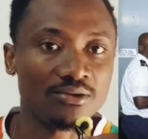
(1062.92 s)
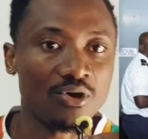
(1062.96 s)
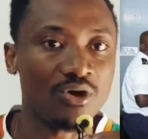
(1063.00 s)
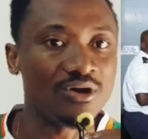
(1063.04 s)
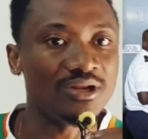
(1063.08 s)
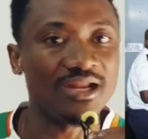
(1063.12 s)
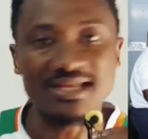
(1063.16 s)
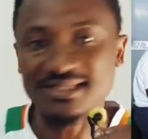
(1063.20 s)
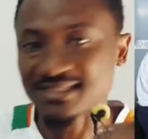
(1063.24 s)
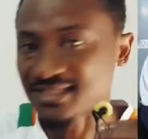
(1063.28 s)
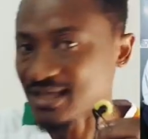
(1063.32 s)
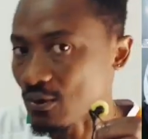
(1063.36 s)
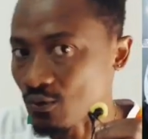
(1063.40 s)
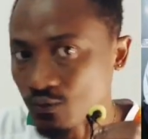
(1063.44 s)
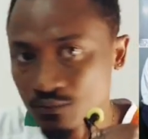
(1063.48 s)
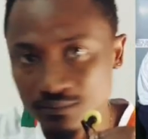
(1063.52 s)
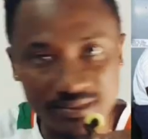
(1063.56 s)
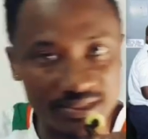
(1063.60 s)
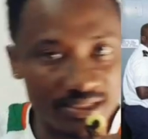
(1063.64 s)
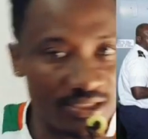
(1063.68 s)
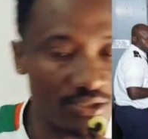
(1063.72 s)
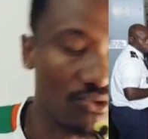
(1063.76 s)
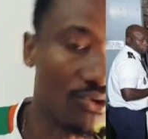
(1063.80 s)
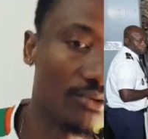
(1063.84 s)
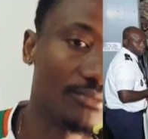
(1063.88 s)
On l'a déjà
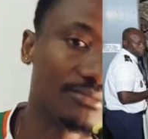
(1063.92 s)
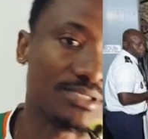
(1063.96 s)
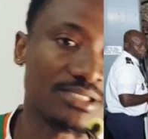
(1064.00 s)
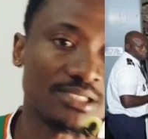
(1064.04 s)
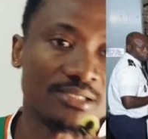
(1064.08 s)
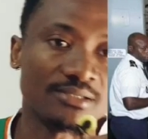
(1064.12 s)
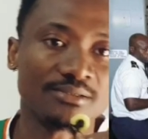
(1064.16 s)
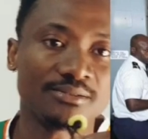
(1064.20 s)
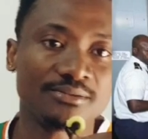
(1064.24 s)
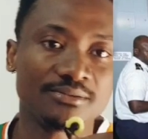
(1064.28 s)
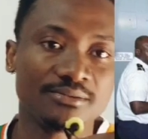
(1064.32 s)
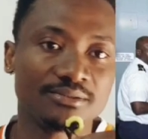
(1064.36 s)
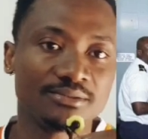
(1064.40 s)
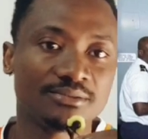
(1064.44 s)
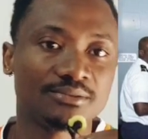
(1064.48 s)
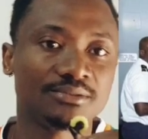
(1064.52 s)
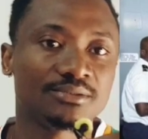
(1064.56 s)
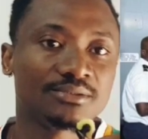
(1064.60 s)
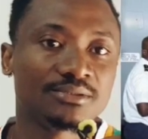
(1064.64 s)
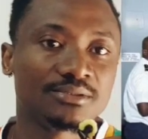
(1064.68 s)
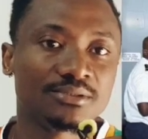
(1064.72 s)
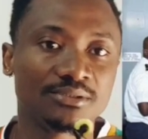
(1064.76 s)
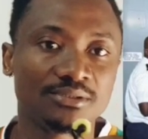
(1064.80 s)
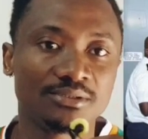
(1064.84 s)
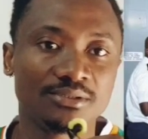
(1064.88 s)
oubliée comme ça.
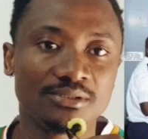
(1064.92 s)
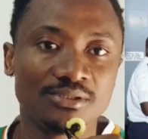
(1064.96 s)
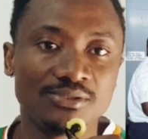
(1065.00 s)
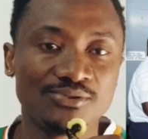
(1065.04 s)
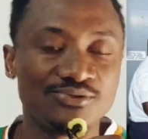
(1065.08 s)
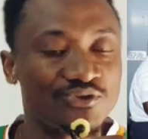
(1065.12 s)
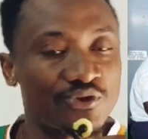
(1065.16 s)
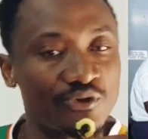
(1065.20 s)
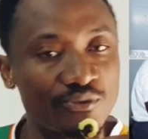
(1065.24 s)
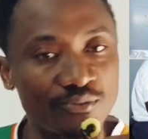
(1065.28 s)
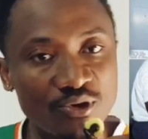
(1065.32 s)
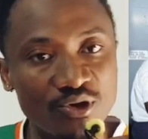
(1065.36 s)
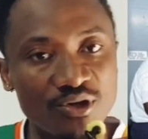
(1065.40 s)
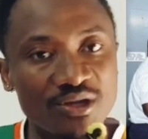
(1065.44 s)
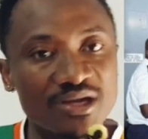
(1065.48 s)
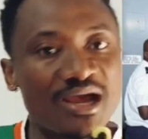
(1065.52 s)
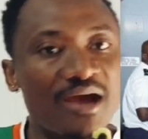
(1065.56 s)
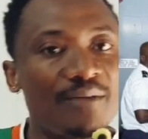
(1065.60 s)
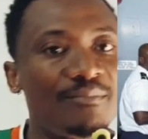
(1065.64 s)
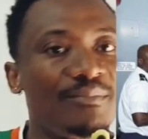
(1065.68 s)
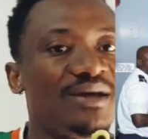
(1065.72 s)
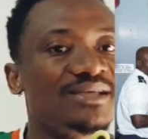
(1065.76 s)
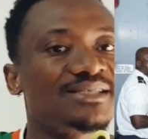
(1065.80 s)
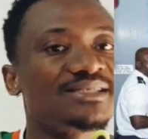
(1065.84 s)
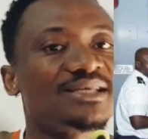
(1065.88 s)
Seulement, on n'a
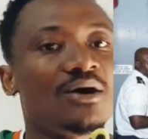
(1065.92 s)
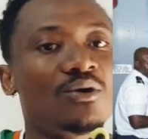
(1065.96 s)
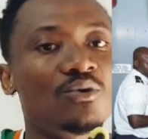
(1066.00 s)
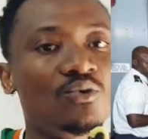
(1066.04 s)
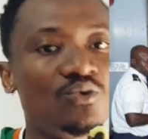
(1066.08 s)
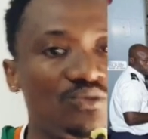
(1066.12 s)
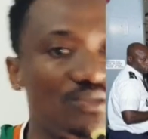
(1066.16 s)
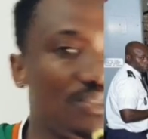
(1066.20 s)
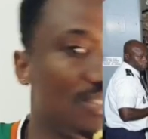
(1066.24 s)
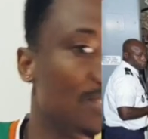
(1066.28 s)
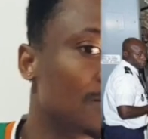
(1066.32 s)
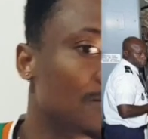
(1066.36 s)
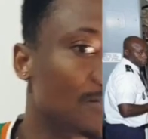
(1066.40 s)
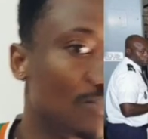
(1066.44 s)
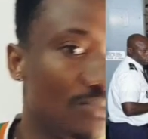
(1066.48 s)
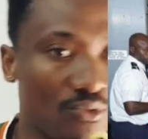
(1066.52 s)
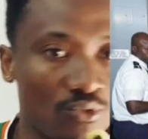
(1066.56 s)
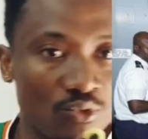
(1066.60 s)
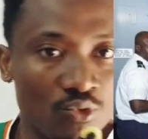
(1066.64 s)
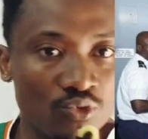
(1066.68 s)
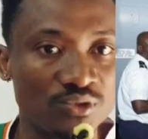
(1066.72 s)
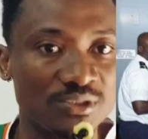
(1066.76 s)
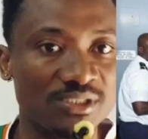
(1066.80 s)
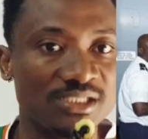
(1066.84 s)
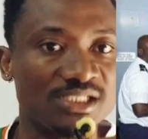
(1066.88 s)
qu'à passer à autre,
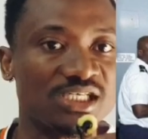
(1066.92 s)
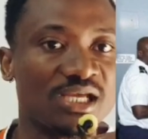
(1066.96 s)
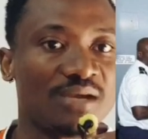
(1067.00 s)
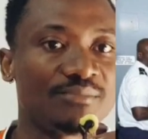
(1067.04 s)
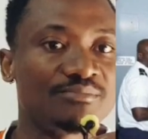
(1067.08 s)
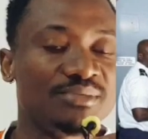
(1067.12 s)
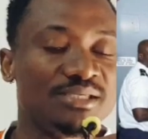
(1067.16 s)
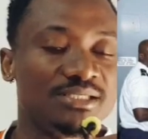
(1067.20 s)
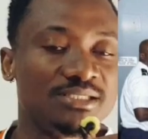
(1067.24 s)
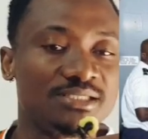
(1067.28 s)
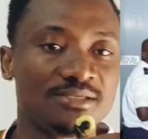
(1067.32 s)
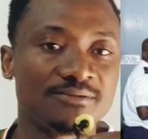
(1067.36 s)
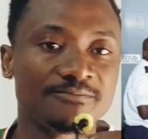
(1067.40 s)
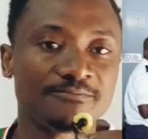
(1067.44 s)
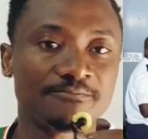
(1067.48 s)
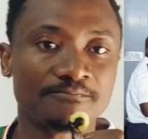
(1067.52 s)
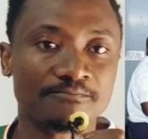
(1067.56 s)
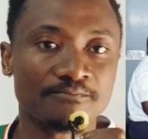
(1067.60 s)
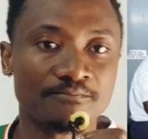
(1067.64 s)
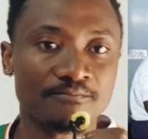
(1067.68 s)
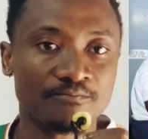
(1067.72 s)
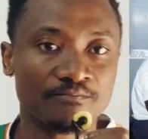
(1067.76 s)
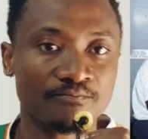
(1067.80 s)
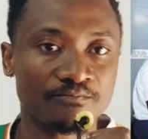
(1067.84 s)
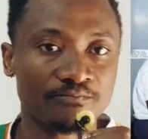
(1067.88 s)
autre chapitre.
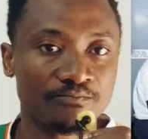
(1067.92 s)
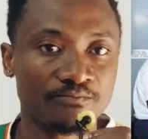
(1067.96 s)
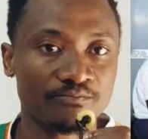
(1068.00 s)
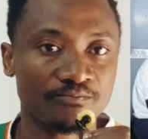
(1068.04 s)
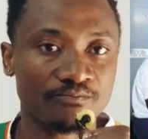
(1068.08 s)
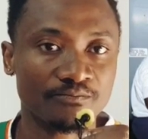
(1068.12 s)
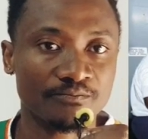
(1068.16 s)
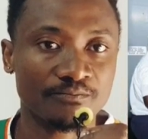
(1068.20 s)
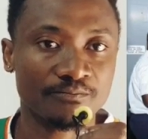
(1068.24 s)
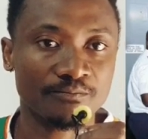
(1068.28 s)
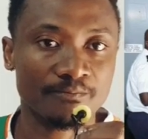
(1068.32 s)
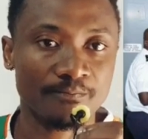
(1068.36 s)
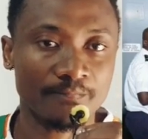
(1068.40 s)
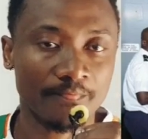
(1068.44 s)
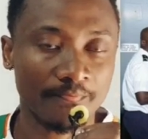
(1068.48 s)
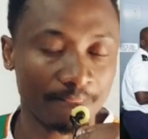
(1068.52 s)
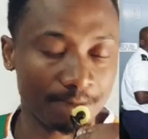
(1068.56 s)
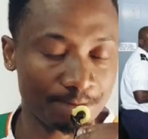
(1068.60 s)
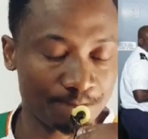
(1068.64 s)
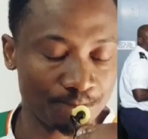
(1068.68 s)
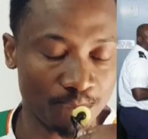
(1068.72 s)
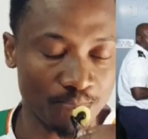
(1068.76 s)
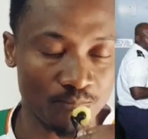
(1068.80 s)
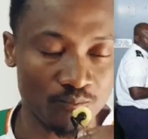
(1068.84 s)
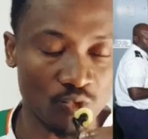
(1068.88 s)

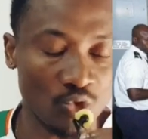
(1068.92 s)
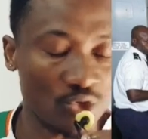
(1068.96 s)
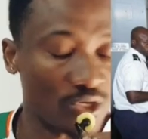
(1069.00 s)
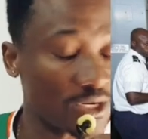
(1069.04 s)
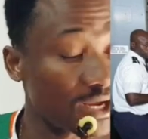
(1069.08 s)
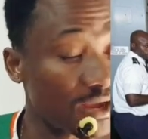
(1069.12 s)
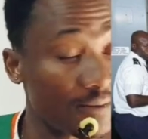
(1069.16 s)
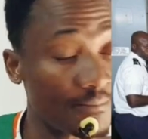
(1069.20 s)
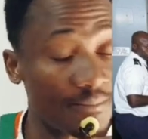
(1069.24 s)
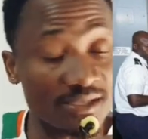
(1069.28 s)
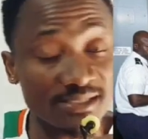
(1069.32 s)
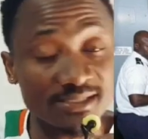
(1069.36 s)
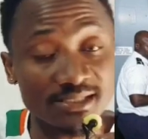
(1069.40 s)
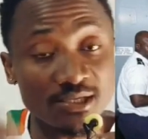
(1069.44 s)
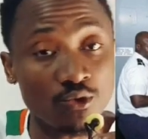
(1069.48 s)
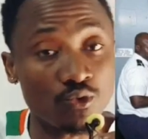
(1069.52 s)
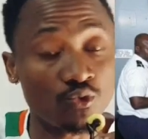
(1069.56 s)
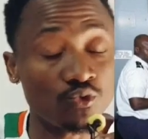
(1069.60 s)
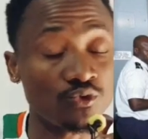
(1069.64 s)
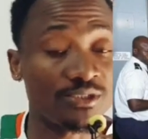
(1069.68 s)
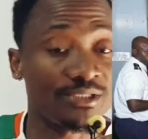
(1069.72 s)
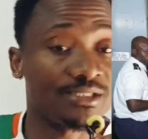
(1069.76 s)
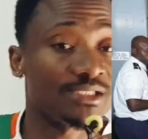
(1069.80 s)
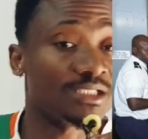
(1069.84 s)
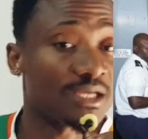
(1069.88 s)
Mhm, on n'a qu'à passer à
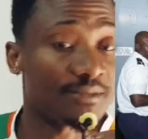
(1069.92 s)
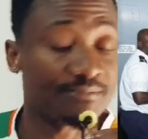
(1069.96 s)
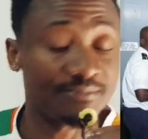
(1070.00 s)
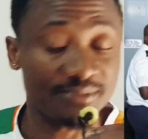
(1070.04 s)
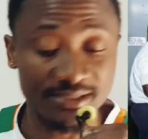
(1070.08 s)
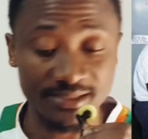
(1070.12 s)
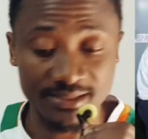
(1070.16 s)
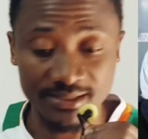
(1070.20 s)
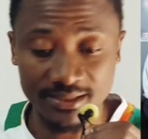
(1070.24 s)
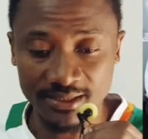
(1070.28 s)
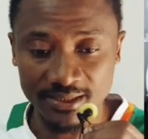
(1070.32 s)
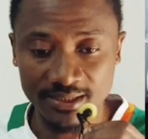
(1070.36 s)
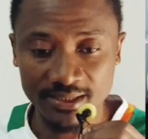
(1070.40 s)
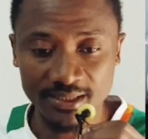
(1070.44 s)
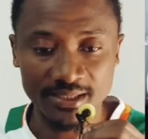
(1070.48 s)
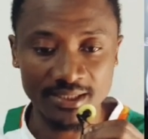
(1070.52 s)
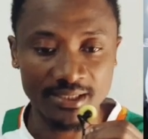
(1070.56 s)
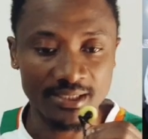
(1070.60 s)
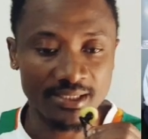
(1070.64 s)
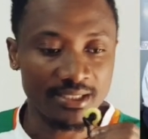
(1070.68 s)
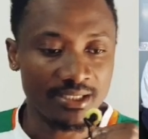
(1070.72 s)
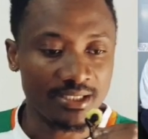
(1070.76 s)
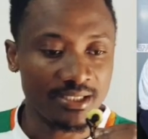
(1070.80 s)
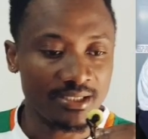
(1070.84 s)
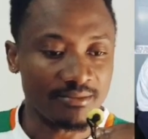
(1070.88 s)
autre chapitre.
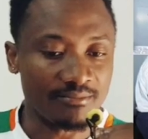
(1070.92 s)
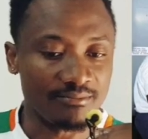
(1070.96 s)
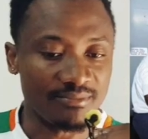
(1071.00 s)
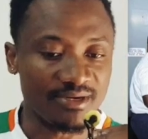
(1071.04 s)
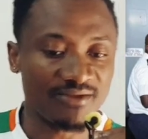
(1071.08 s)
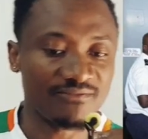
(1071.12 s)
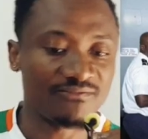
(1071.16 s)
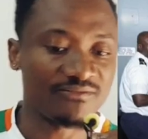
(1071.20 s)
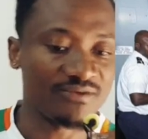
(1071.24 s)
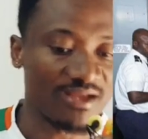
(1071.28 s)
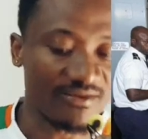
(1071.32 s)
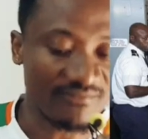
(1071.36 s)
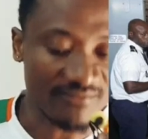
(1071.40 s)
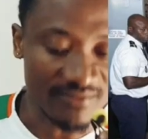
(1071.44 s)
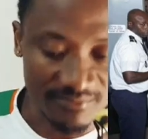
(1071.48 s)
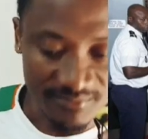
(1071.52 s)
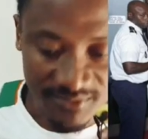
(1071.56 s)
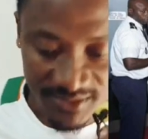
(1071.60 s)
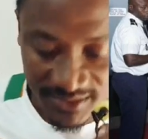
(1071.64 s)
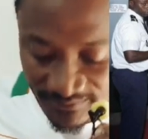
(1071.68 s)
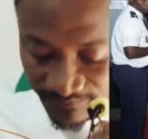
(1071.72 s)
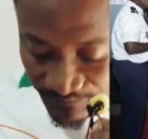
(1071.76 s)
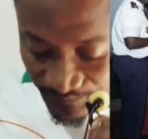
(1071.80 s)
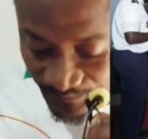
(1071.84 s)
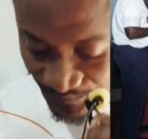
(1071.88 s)
Bref, la
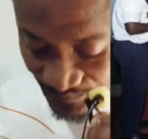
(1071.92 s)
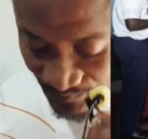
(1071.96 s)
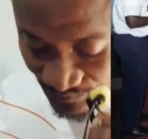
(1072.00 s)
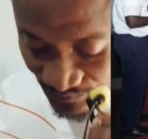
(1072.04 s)
famille,